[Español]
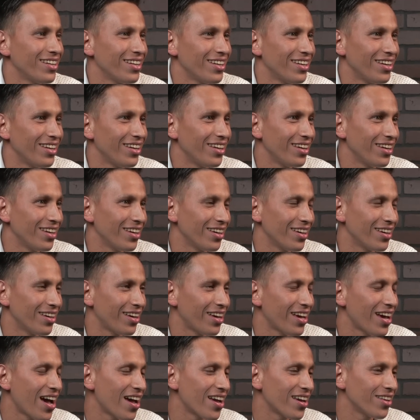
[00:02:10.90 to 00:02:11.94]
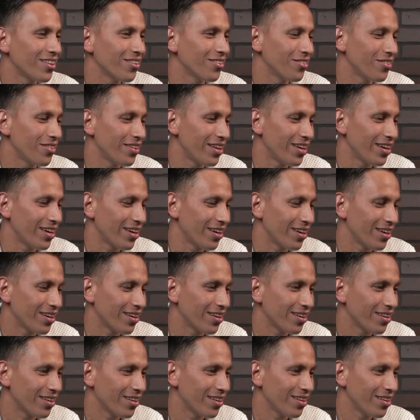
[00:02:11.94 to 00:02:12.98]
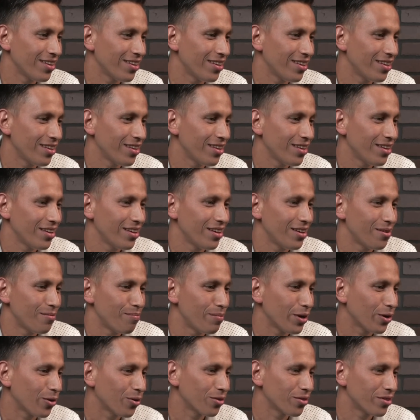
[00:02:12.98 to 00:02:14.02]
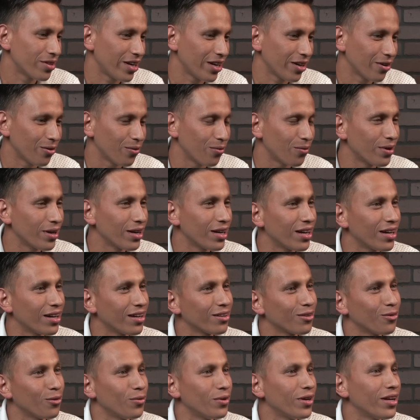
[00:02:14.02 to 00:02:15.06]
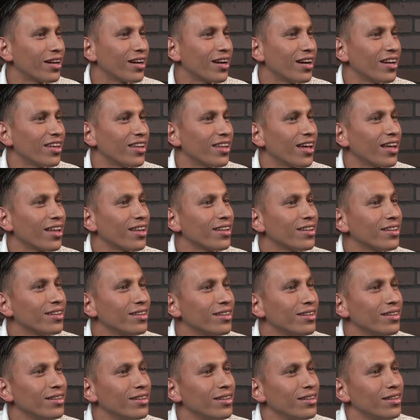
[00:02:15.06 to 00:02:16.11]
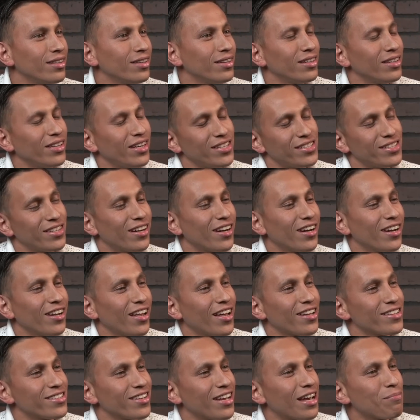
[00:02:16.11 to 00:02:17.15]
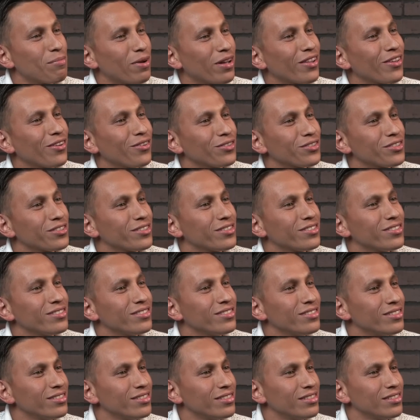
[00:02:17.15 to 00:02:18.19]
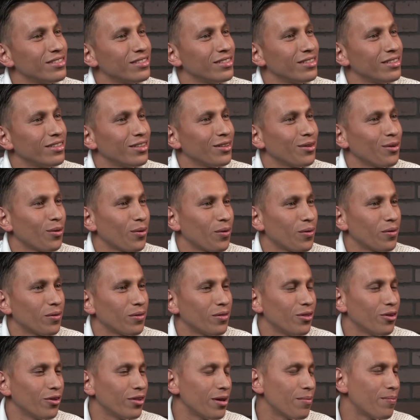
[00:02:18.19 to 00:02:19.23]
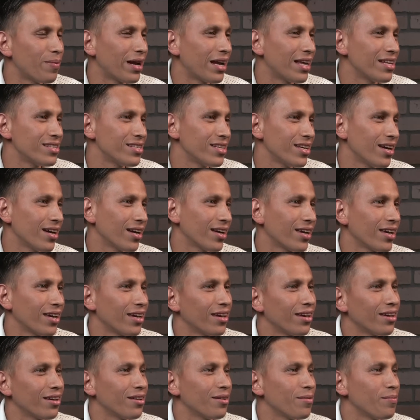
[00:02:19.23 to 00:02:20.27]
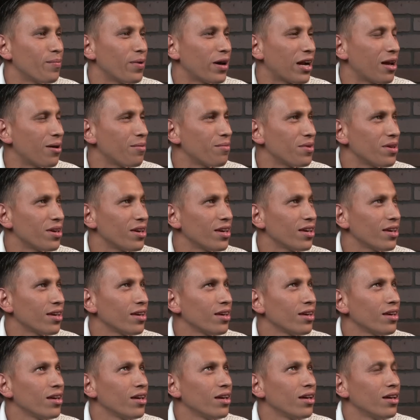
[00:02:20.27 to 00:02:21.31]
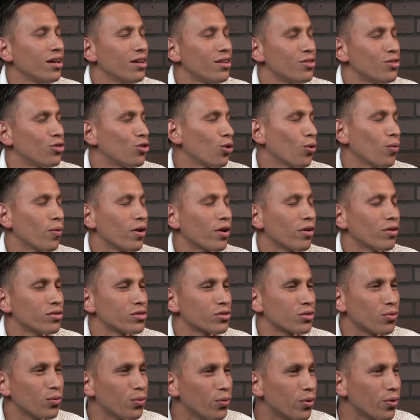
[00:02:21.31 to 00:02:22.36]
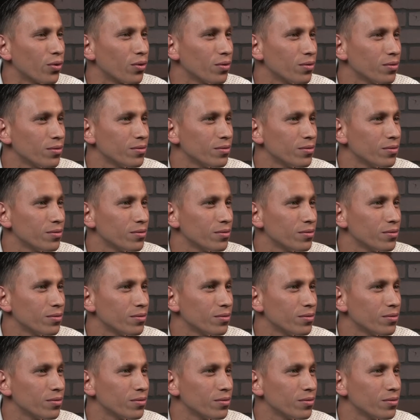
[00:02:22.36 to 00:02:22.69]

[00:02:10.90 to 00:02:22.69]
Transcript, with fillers: y es ahí donde me encontré con una, realidad. Y esa realidad se llama Dios. Donde parecía que para mí todo era oscuro.